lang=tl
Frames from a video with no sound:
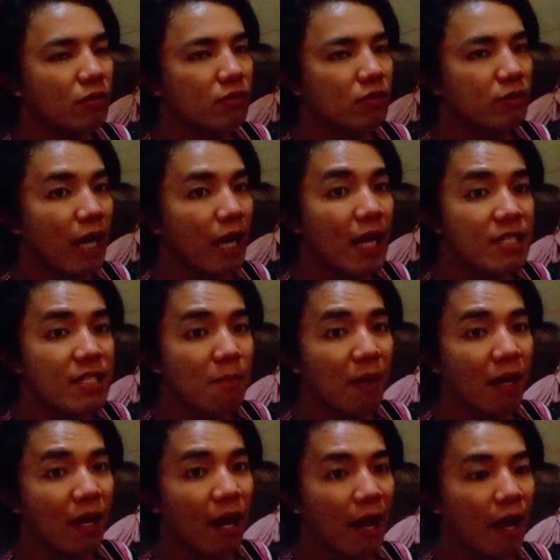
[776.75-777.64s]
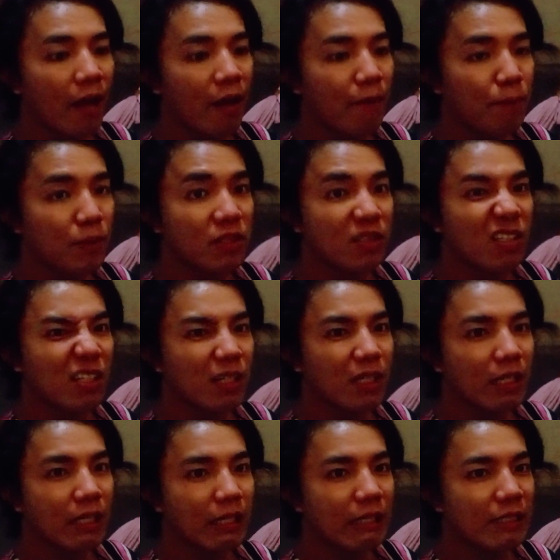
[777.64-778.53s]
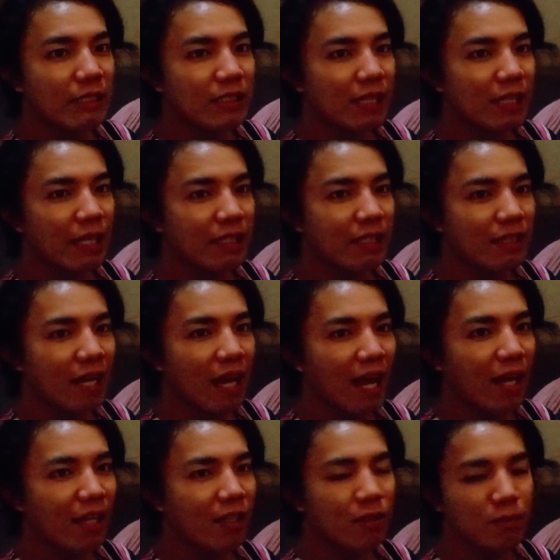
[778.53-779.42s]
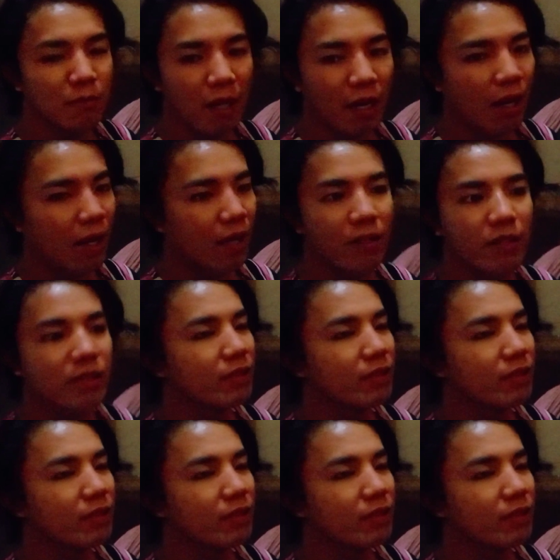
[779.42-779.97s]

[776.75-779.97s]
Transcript: dahil sa mga protocols like that, mga